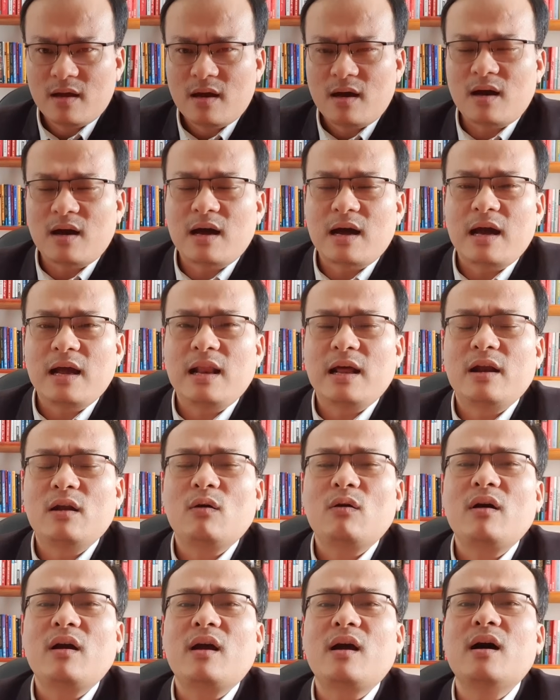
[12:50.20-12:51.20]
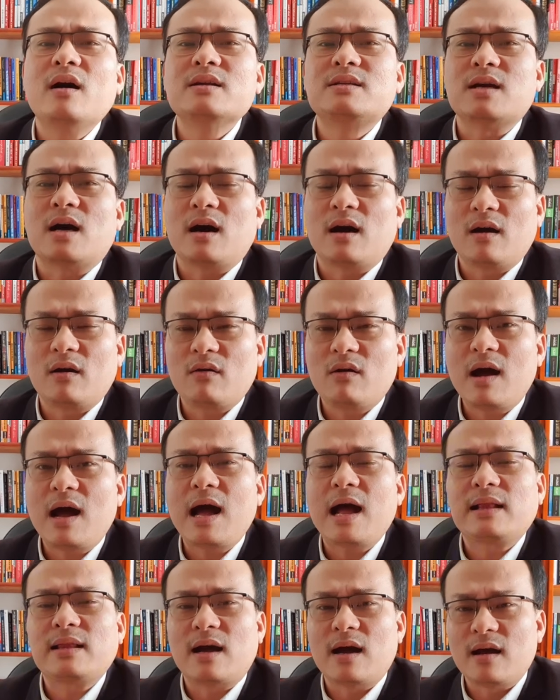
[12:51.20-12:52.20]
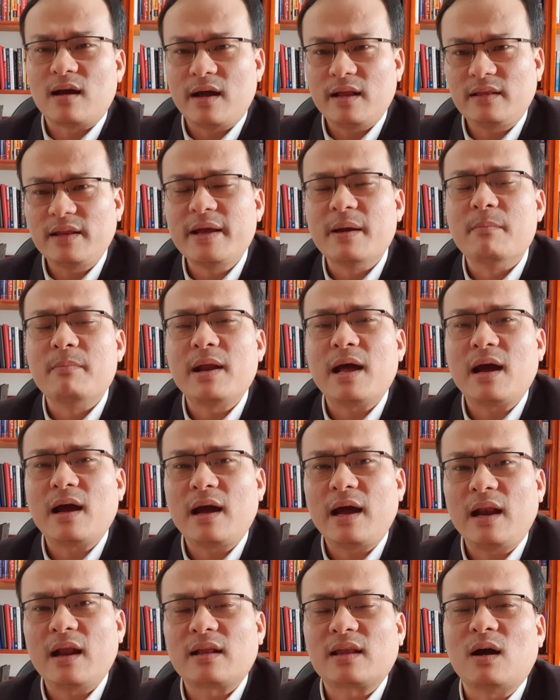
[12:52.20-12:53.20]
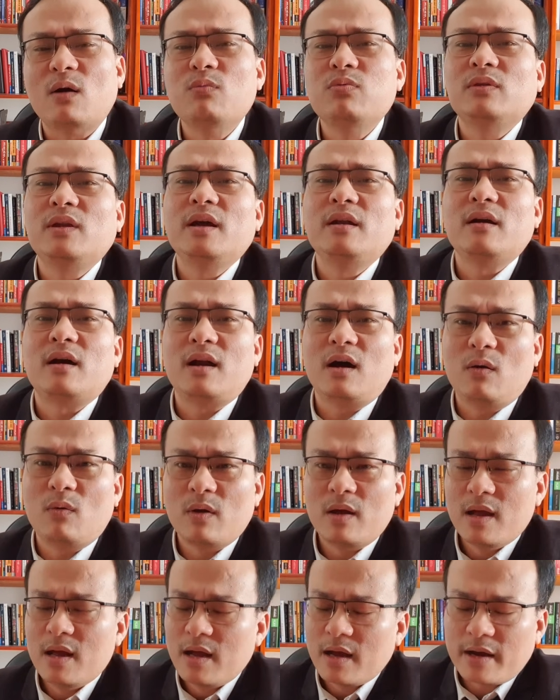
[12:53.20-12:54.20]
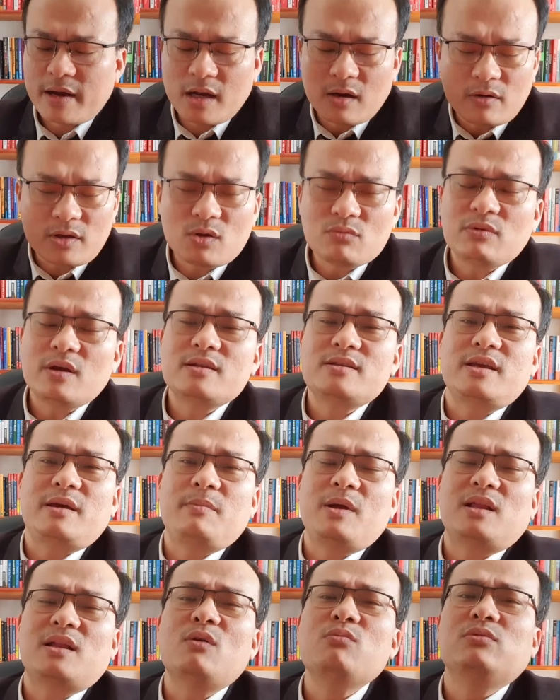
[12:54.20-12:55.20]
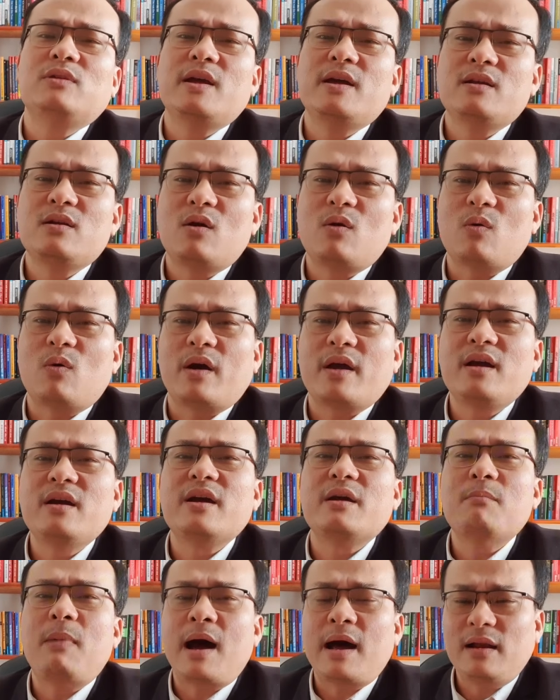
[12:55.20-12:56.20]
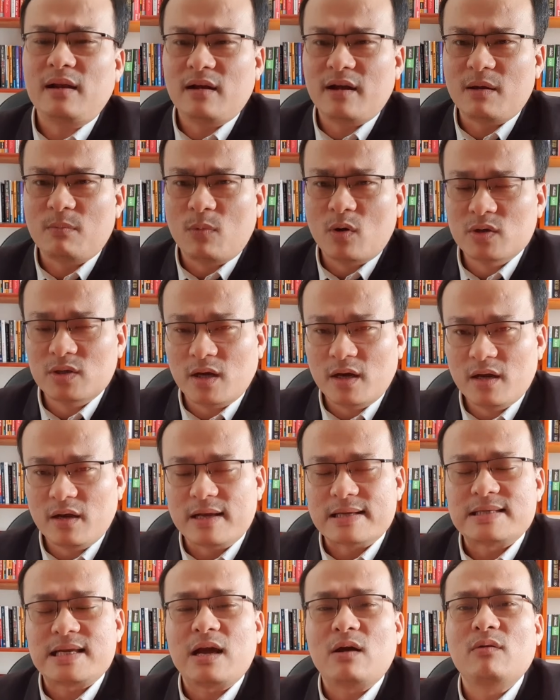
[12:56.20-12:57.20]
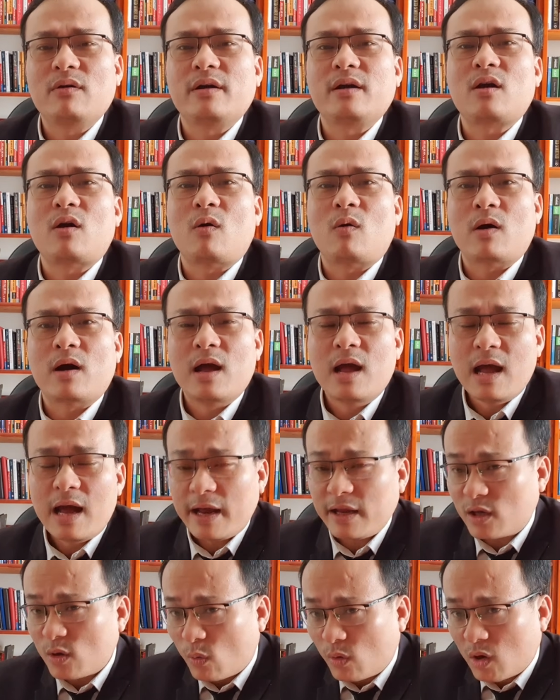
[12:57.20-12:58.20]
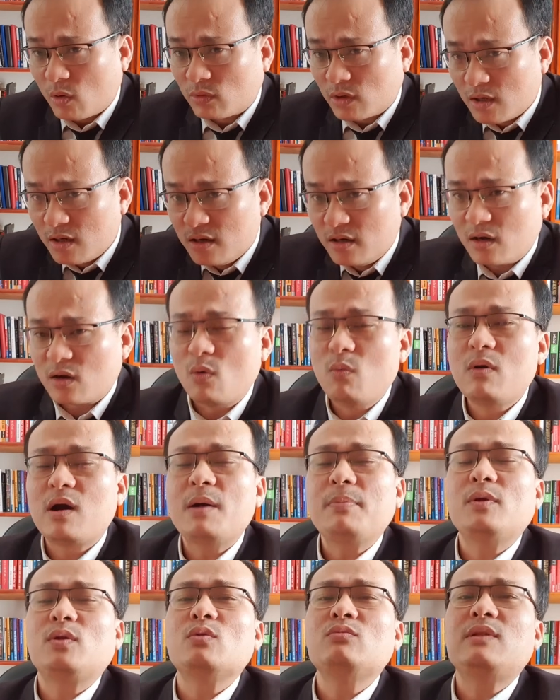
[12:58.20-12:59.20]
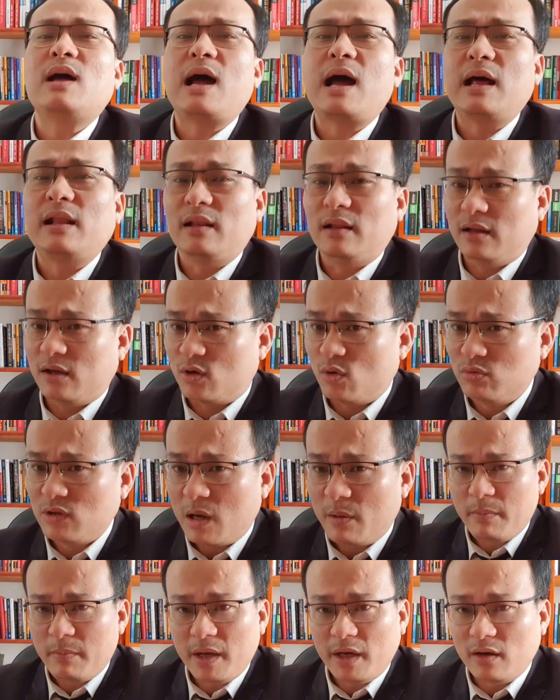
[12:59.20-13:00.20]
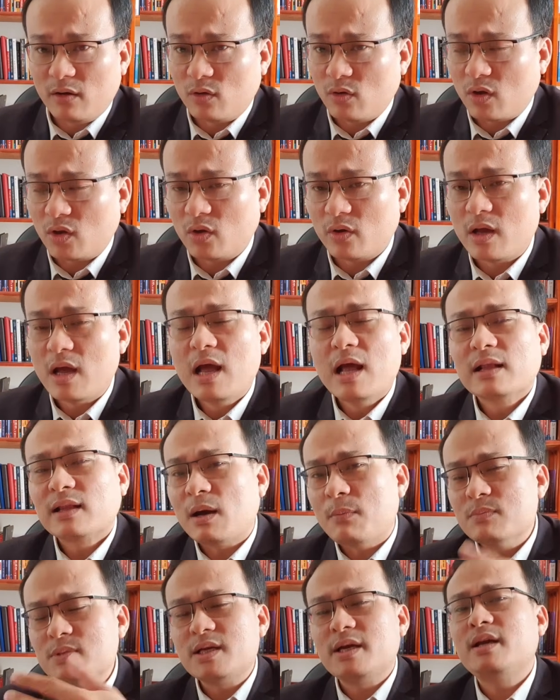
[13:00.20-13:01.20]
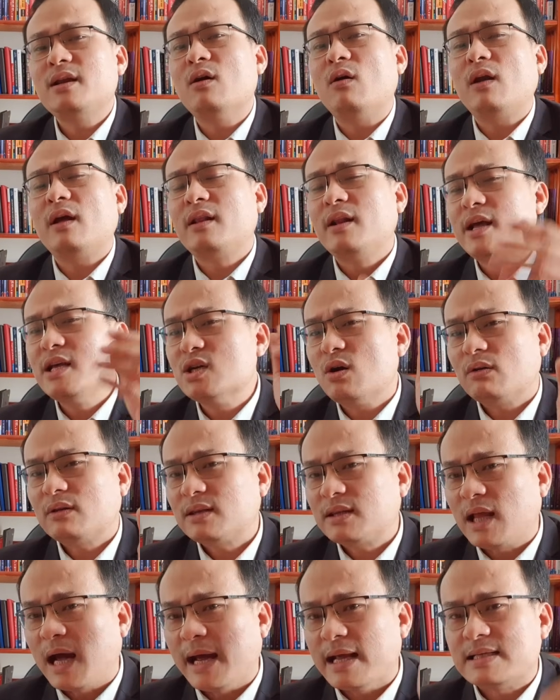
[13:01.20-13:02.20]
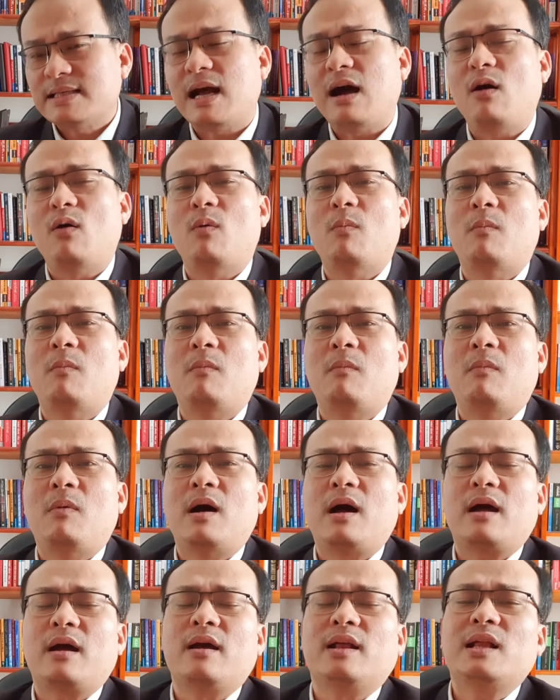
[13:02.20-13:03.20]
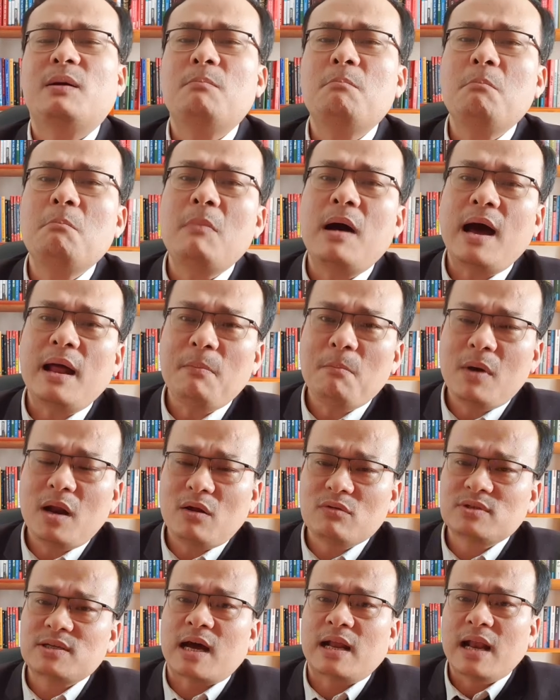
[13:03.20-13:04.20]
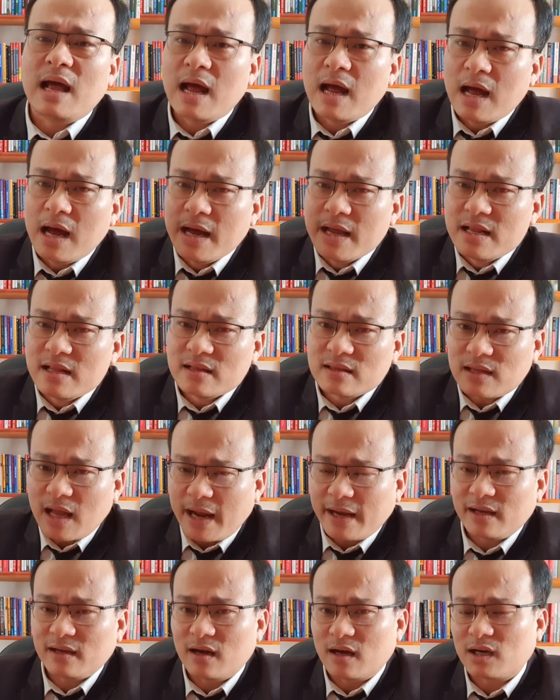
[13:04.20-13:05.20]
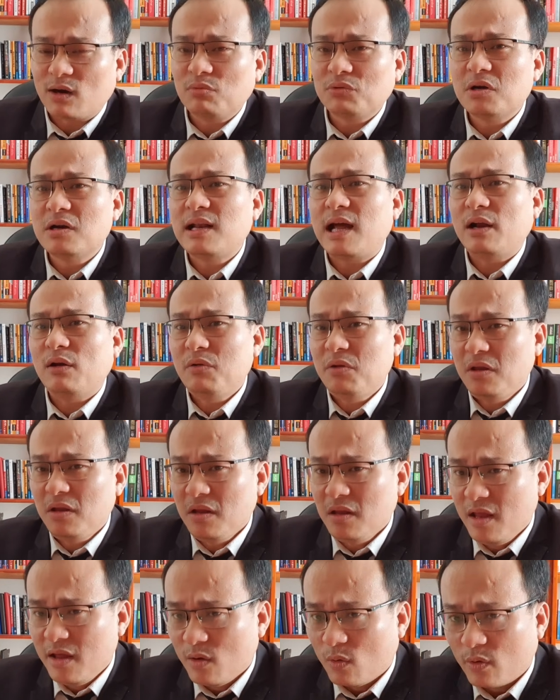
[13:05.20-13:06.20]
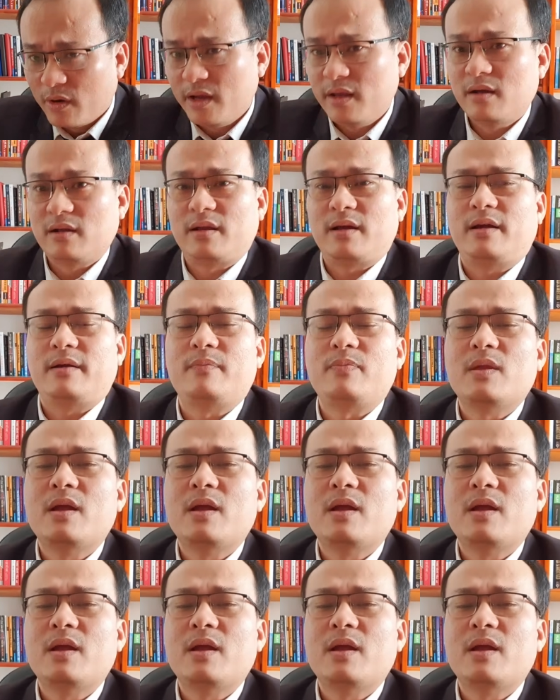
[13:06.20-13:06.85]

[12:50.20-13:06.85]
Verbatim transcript: à, hay là nó có cơ sở có hạ tầng hay tiềm năng hay là thông tin ở đâu khi đó chúng ta chỉ biết thông tin của cái người bán người môi giới người sale người cò cái chủ đầu tư nó cung cấp chúng ta thì chúng biết điều đó thôi thậm chí đó là lý do tại sao mà người ta bán bất động sản hình thành ở trong tương lai nó nhiều đến như thế